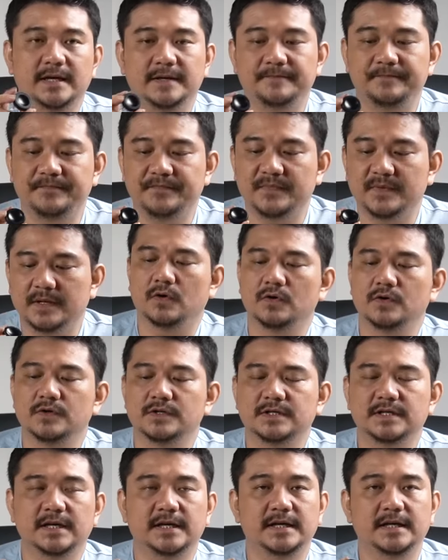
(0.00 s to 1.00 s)
ya,
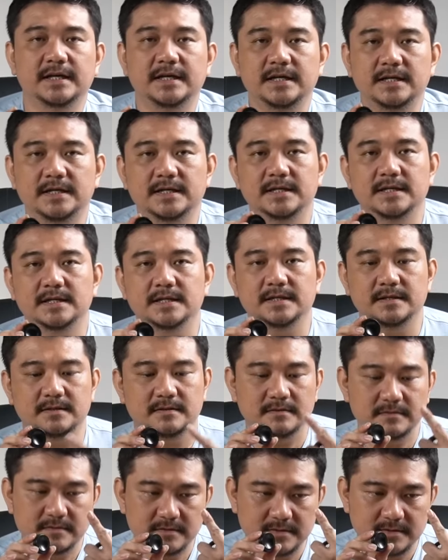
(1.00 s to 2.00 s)
konusnya ini
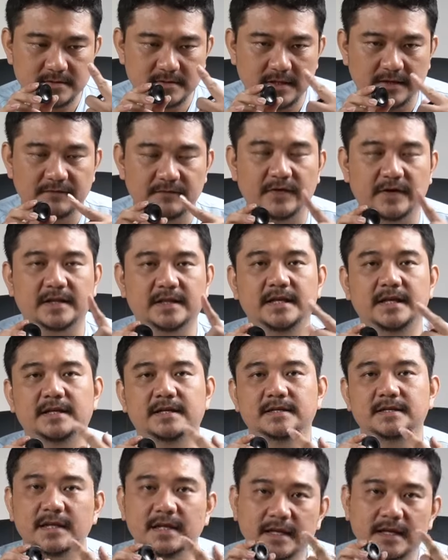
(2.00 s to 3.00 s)

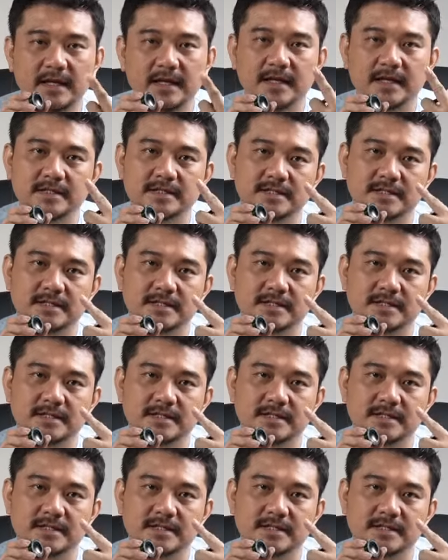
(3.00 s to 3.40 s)
inverted, jadi dia